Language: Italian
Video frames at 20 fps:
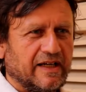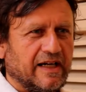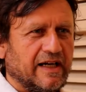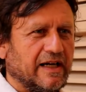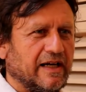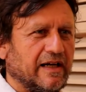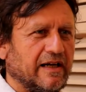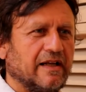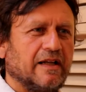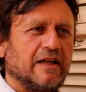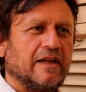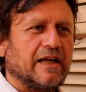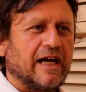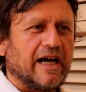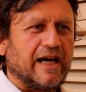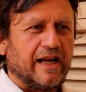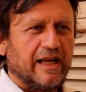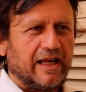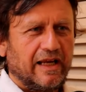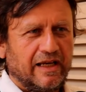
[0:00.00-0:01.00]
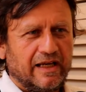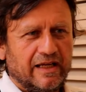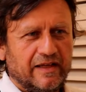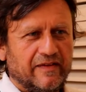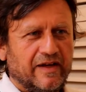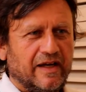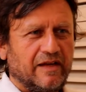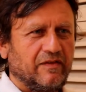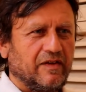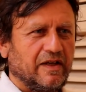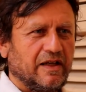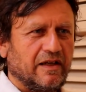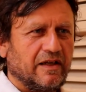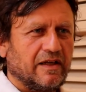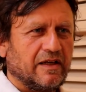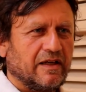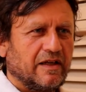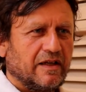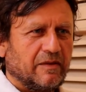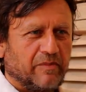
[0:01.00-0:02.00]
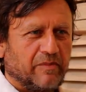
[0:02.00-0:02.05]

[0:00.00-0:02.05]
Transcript: tra arene e drive-in,